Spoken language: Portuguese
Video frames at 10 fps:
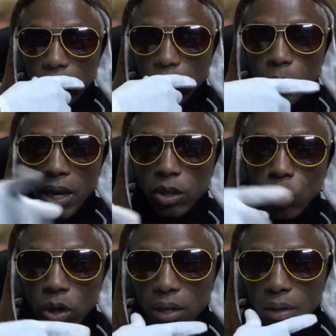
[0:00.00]
O
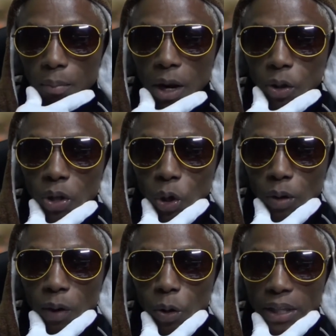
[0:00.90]
Balatoli, Balatoli
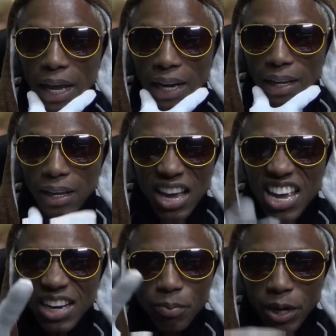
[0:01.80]
ou Balotelli. É
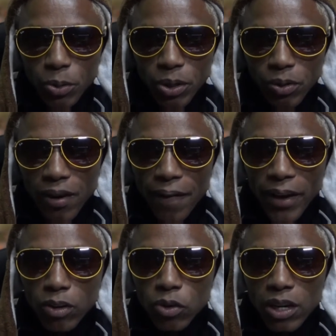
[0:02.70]
ele, marcou eu.
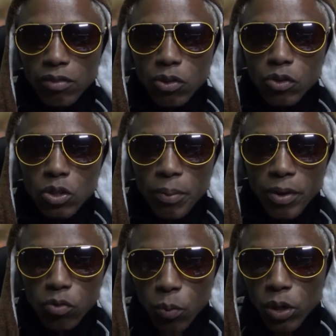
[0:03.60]
Aí eu vou gravar o vídeo
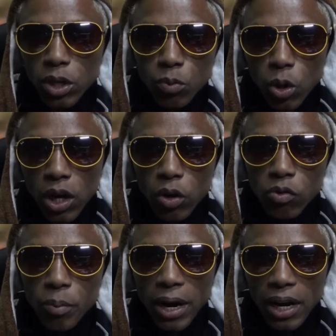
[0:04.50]
também, eu vou pôr aqui no meu canal e
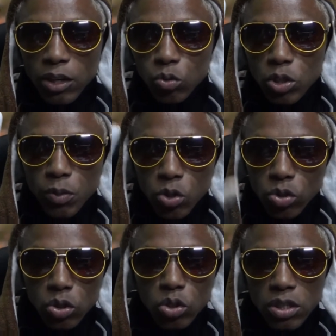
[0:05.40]
vou marcar duas
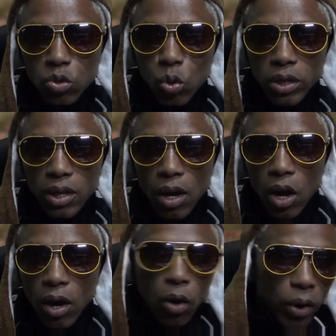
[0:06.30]
pessoas que eu já escolhi.
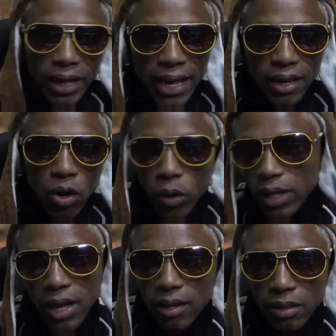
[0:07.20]
Oh, não!
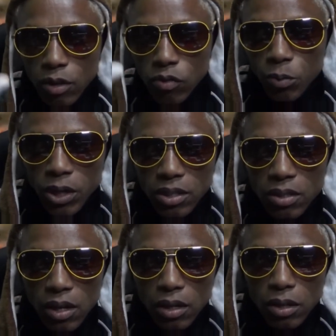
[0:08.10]
Ok, então vamos nessa.